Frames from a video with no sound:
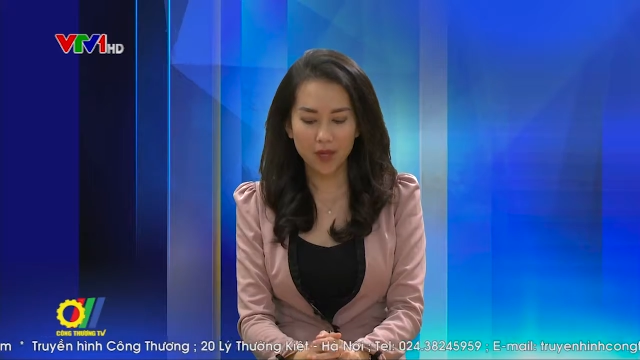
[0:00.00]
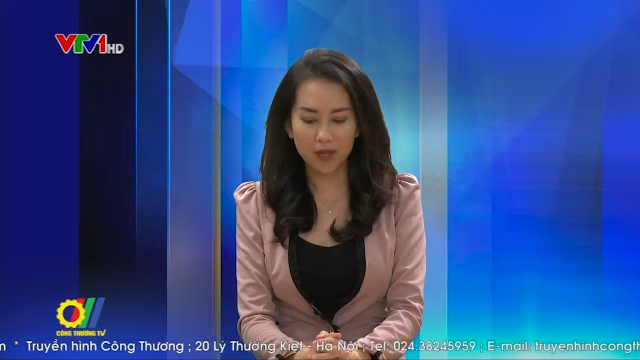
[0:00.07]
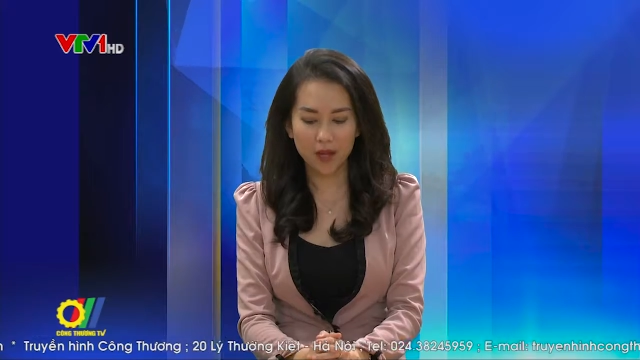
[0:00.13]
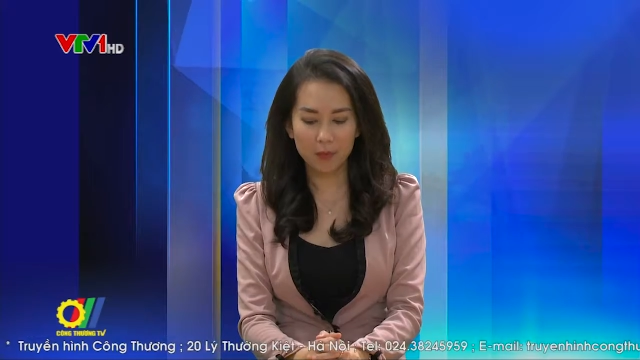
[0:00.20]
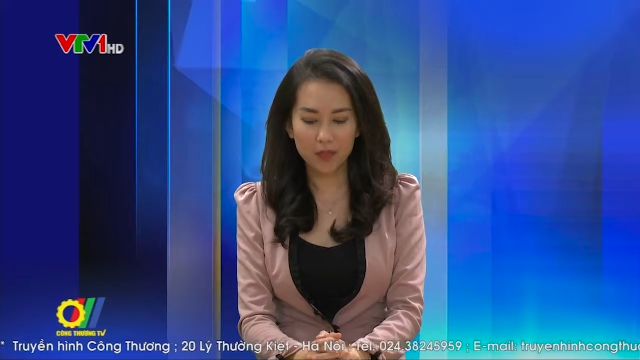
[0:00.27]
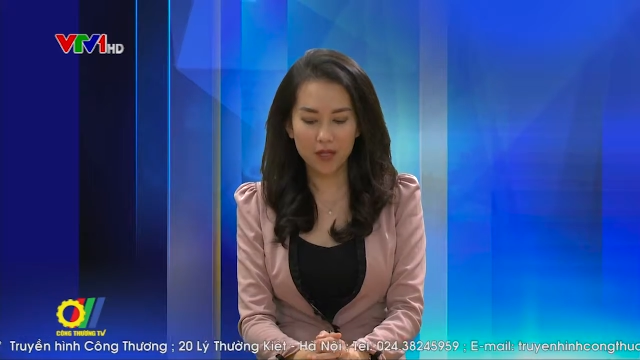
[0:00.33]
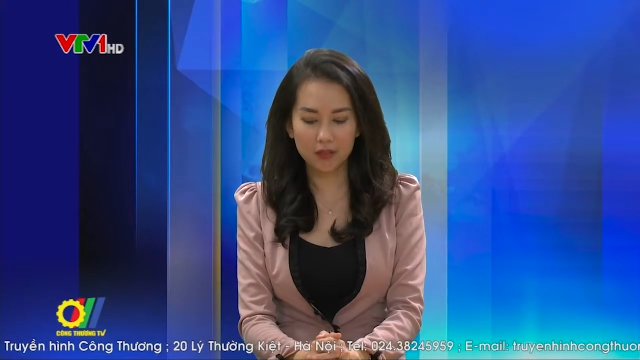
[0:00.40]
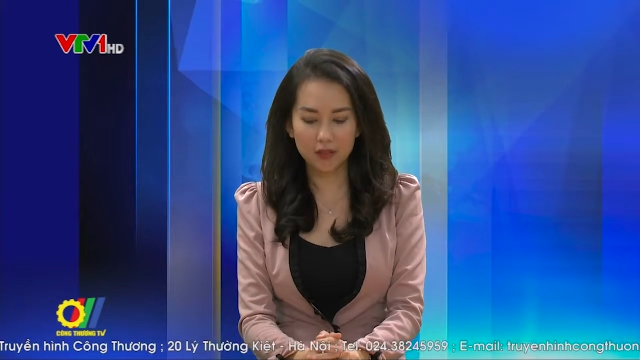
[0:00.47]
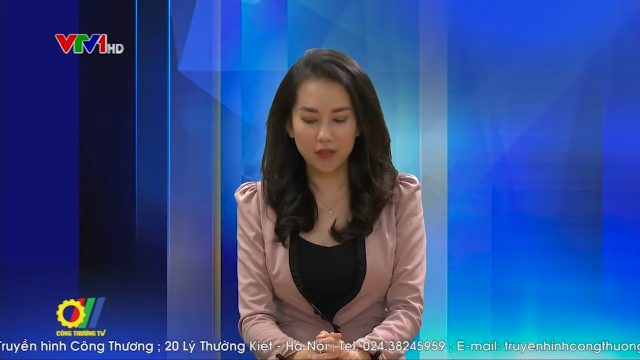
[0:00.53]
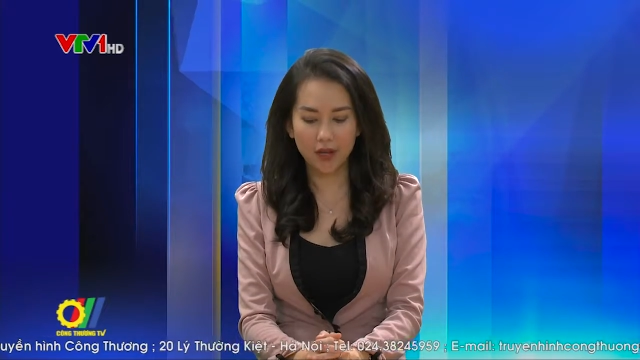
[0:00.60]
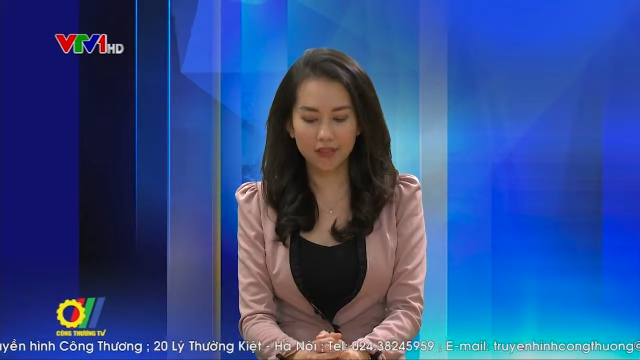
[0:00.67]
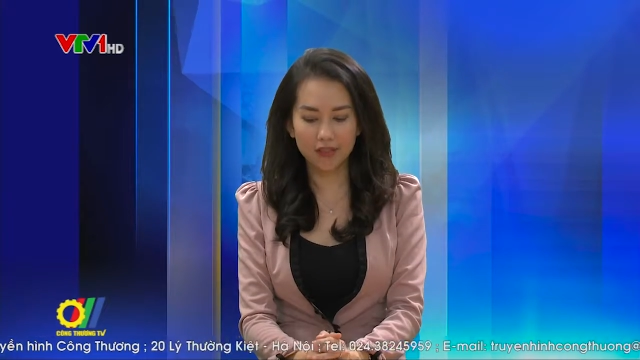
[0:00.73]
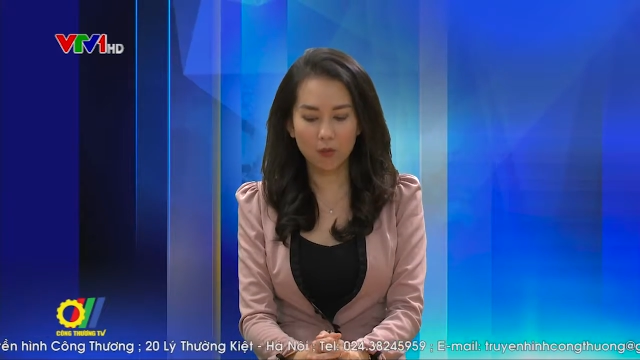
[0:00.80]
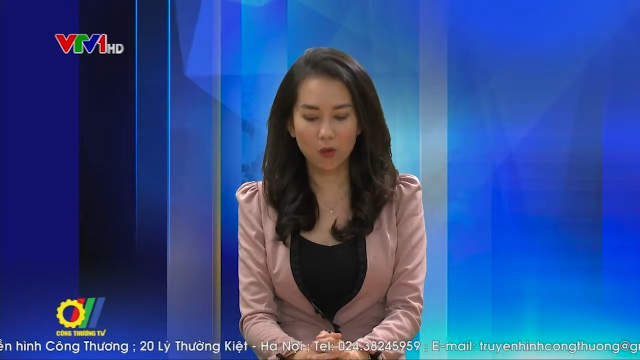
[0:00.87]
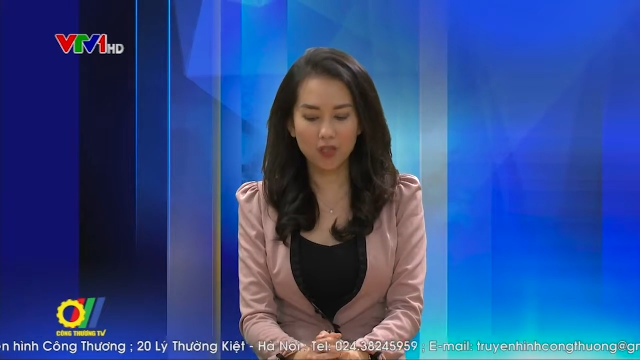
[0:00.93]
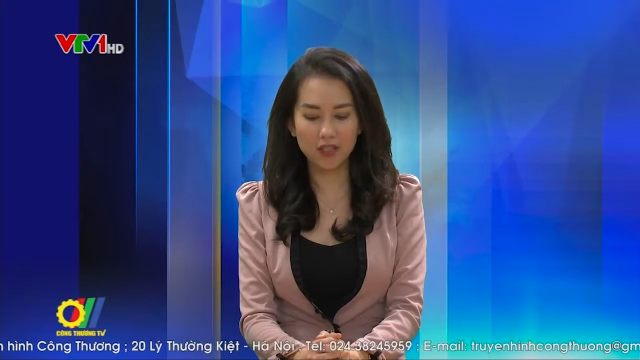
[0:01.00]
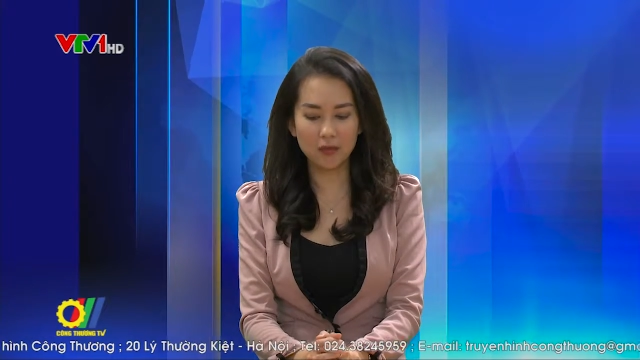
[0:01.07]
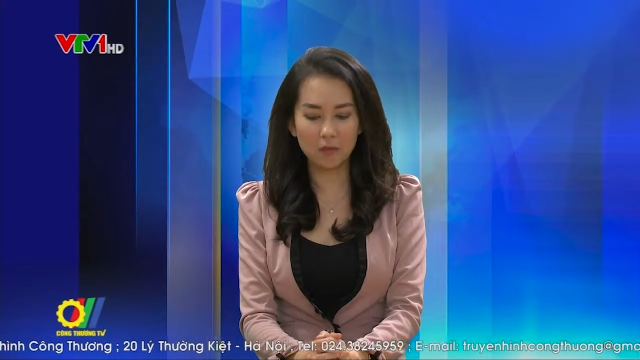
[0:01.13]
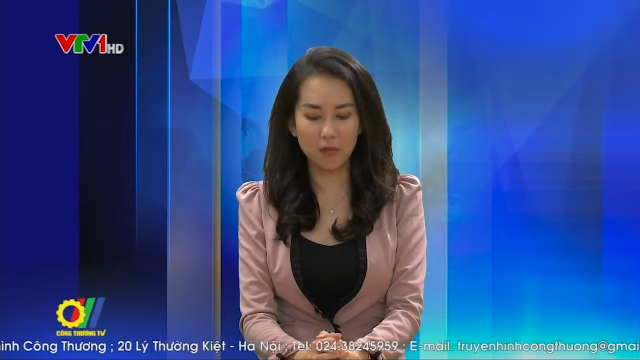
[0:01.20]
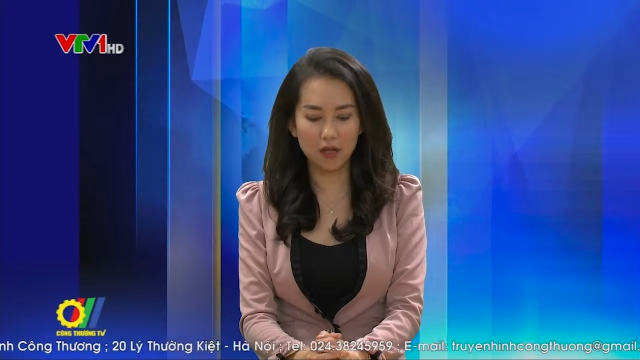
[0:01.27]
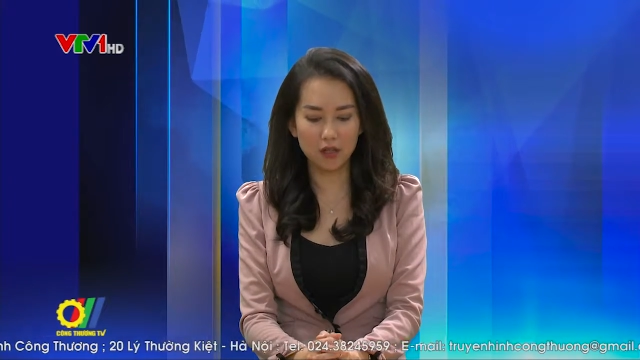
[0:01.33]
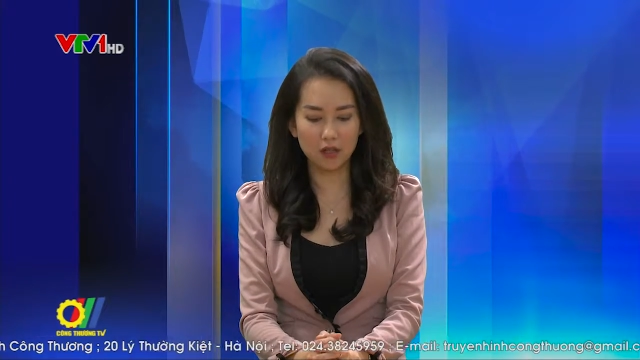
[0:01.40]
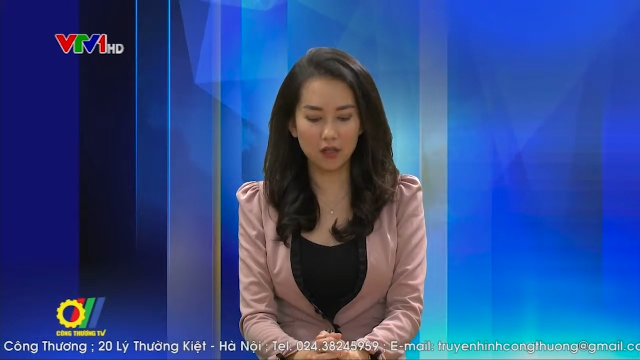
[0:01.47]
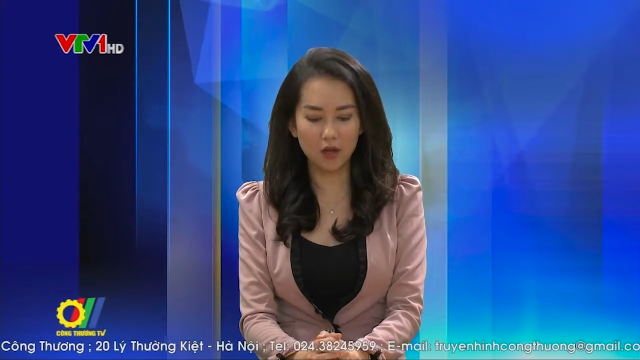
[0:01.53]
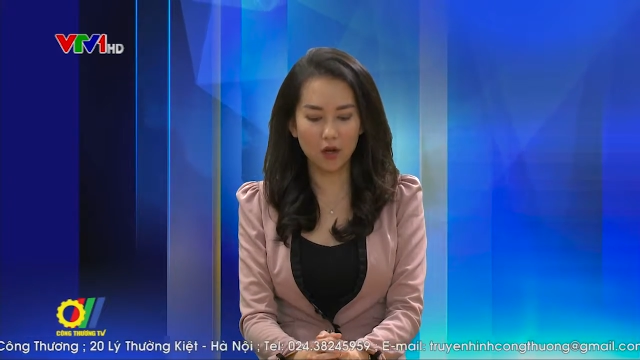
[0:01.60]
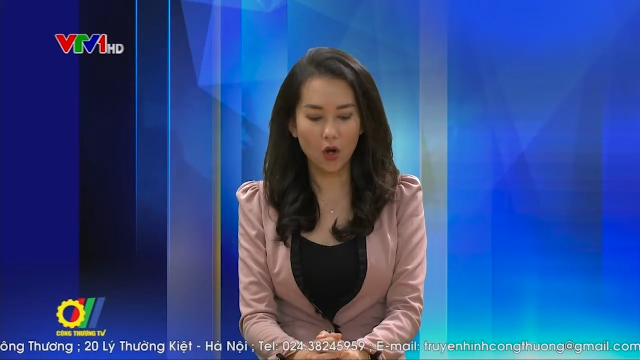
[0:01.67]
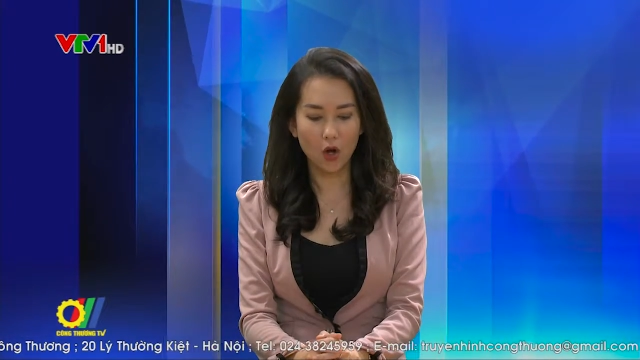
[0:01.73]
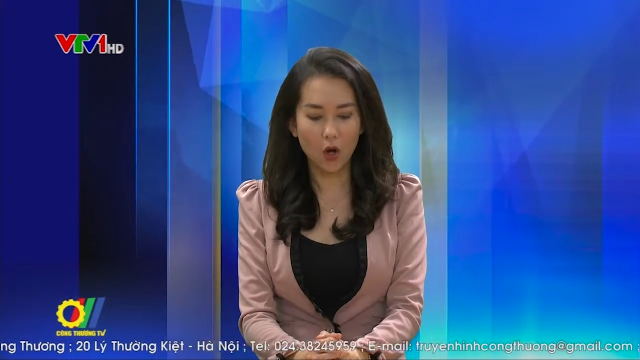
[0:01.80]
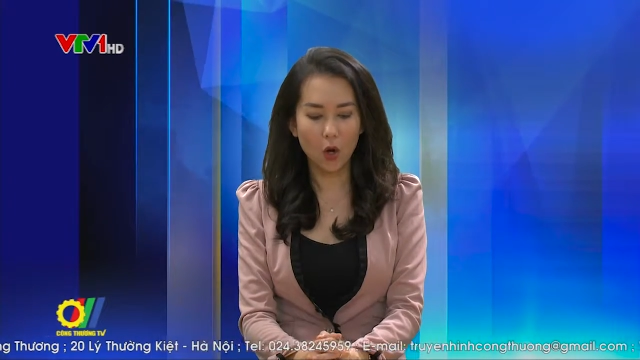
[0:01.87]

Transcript: đặc biệt là trong quá trình mở cửa,